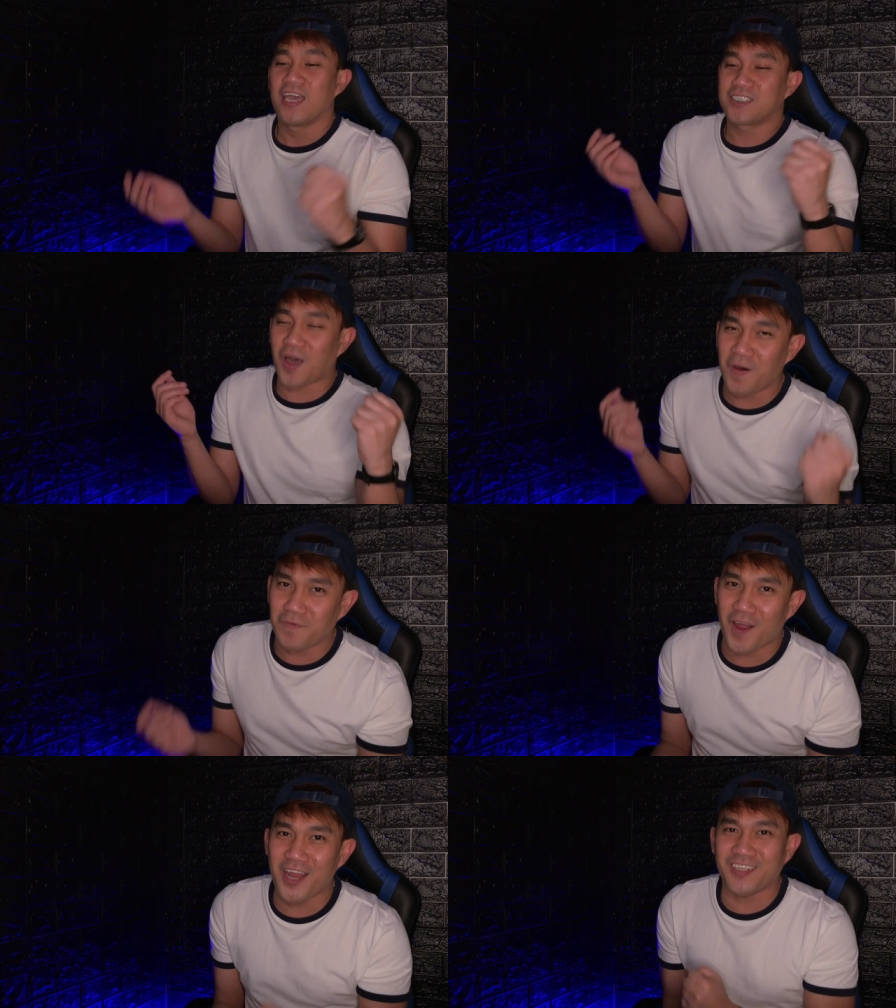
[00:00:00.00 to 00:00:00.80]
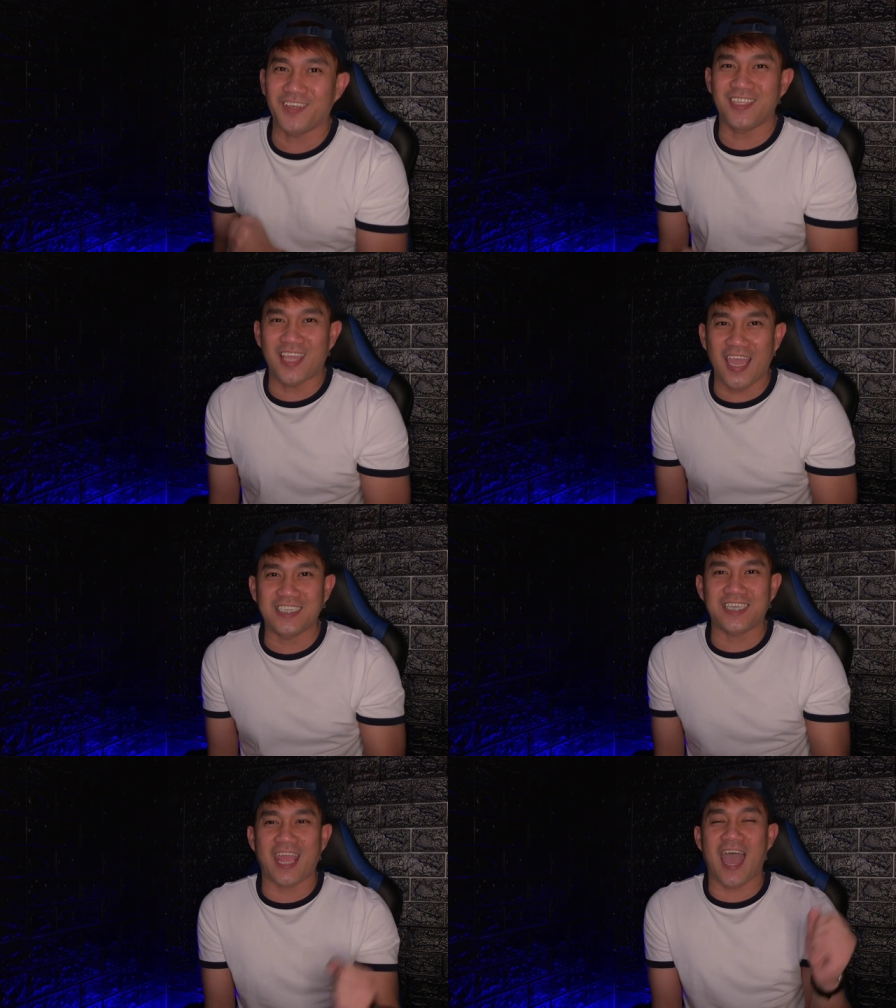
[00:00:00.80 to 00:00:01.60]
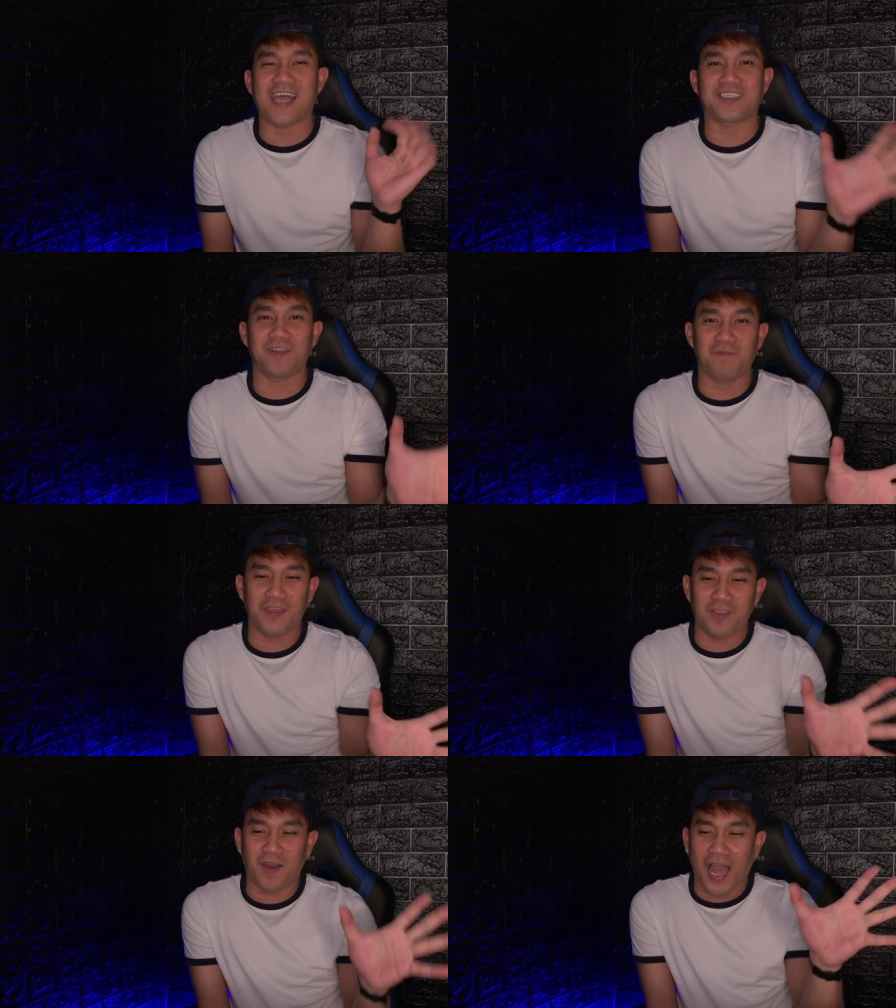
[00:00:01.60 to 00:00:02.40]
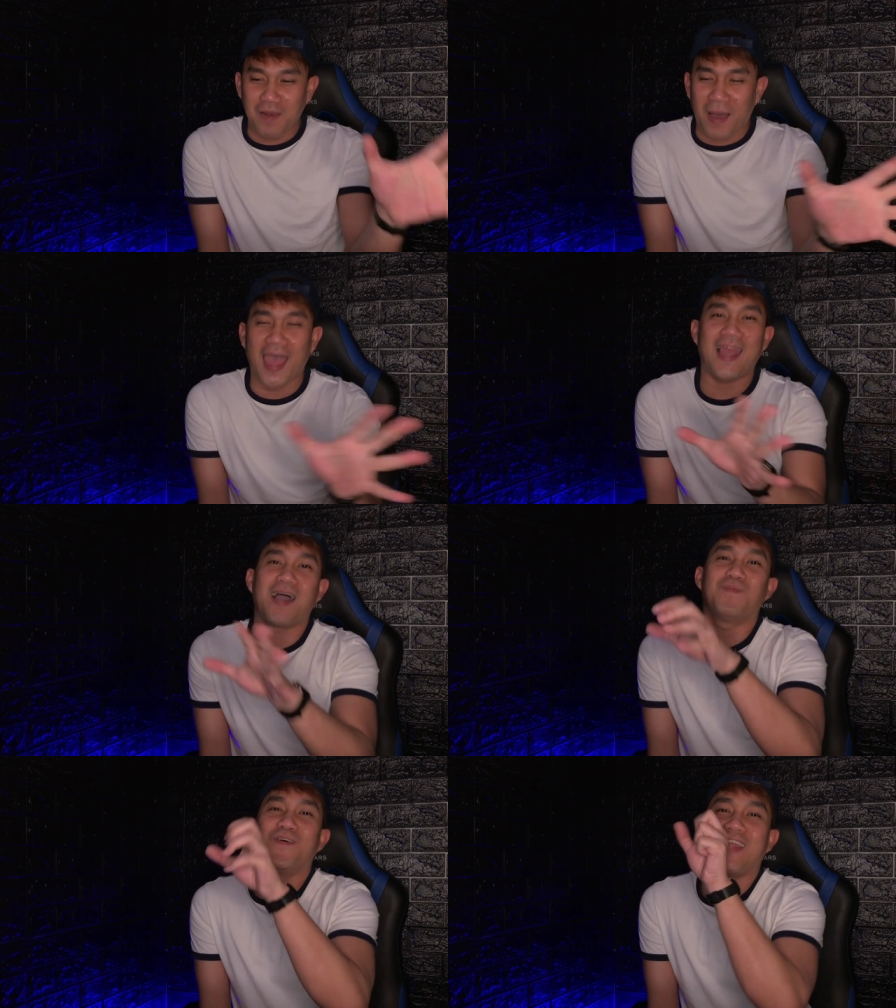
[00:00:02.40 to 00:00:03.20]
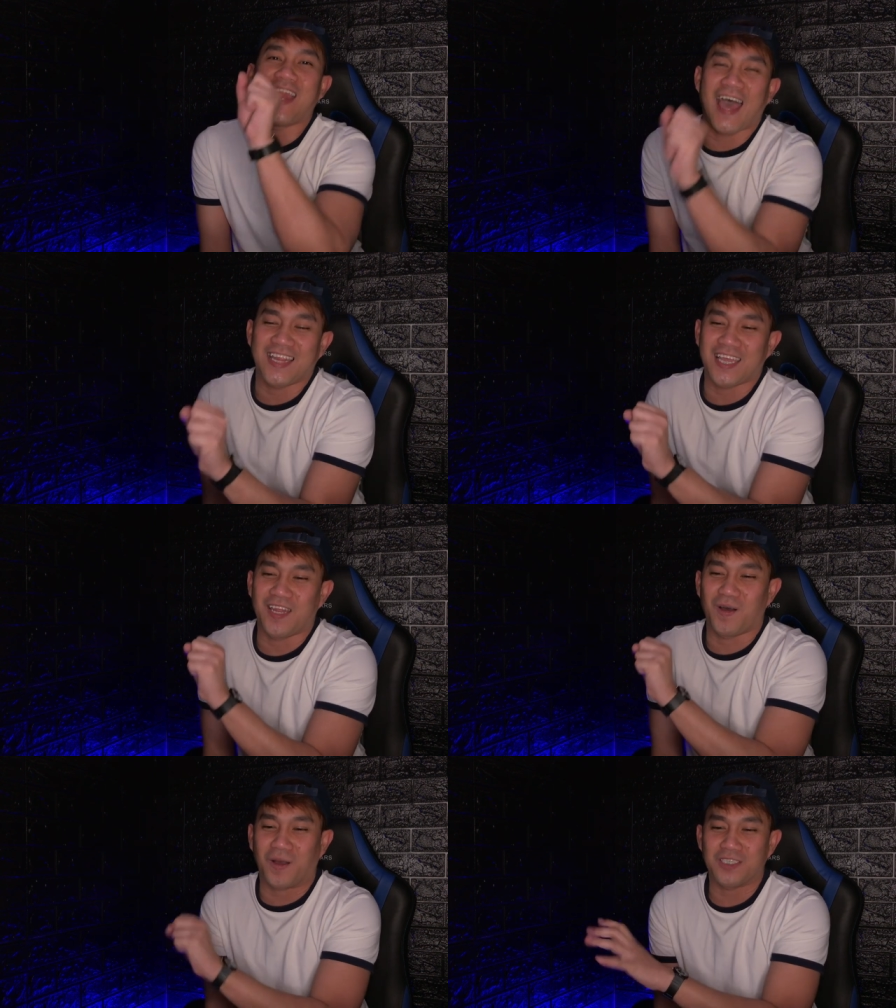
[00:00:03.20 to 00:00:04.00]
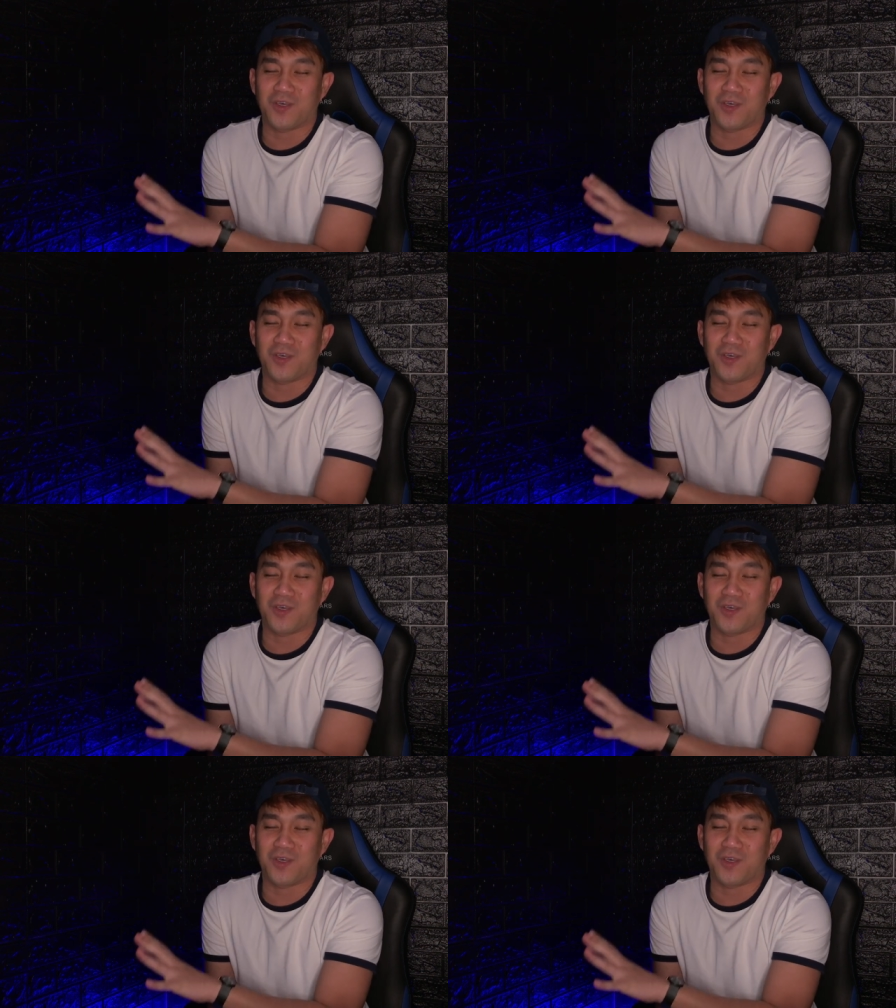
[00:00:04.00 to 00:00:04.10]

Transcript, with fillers: So, for today's reaction video, kalmahan lang muna natin, okay?